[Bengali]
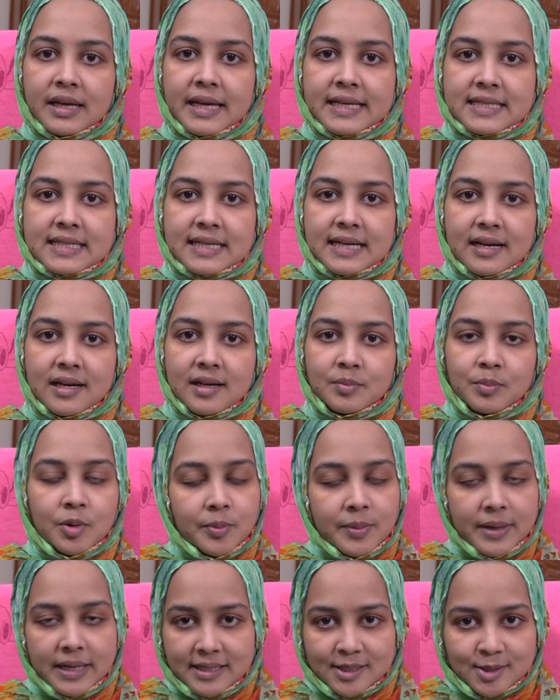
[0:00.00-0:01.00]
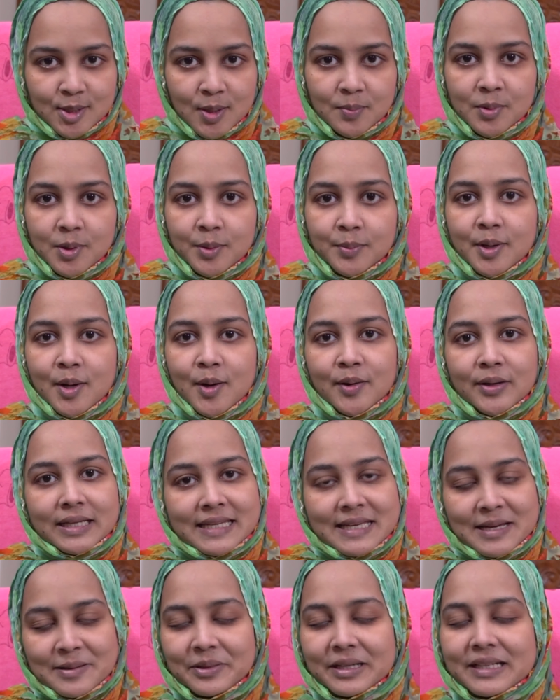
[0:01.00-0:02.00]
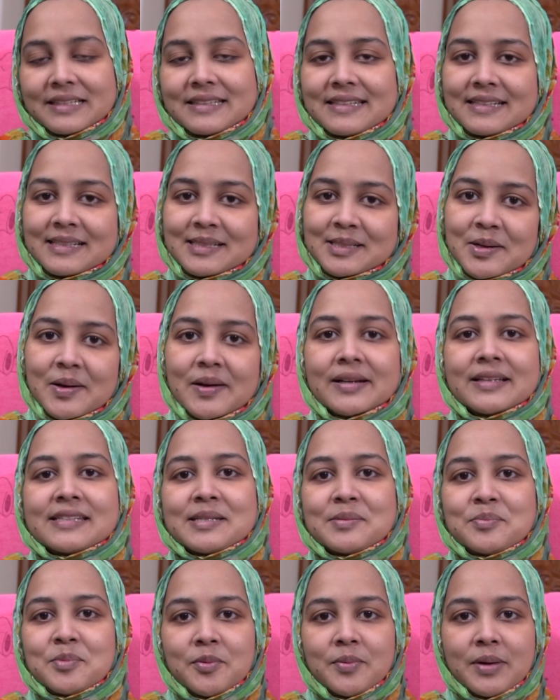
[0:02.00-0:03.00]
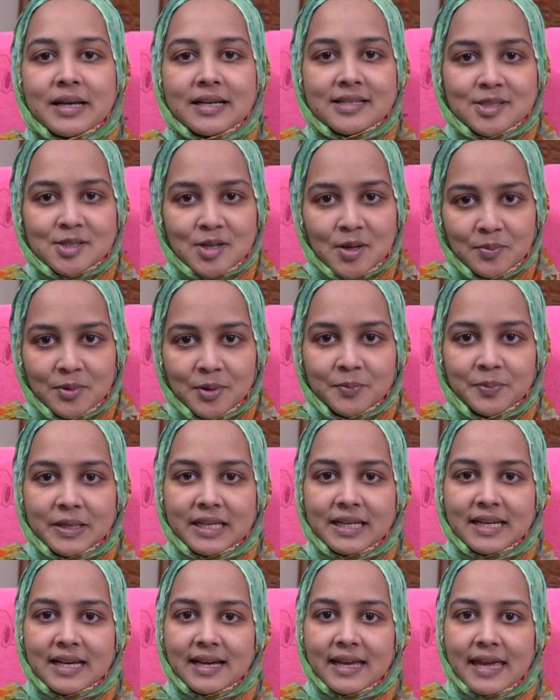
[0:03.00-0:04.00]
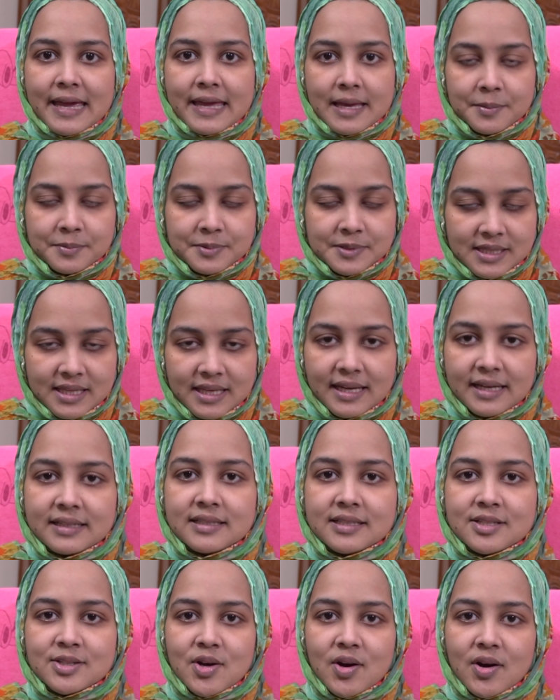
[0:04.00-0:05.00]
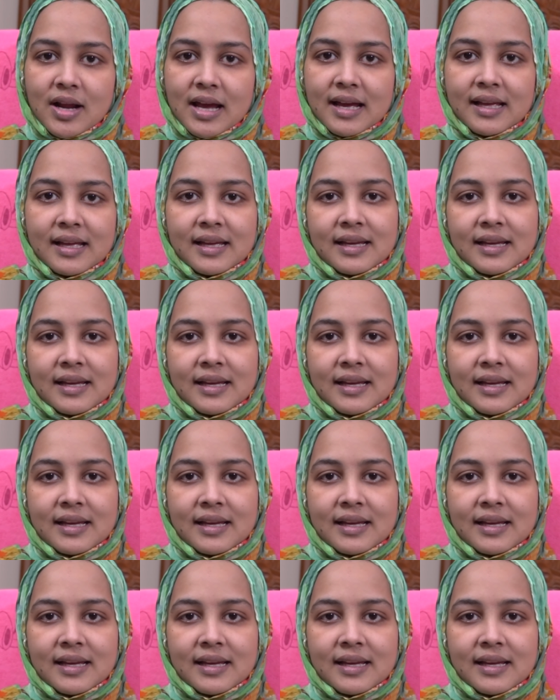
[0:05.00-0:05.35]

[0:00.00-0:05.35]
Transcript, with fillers: এটা মোবাইলে সম্ভব না অনেকে আমাকে জিজ্ঞেস করেন যে মোবাইলে সম্ভব কি না এই অ্যাপস দিয়ে এডিট করা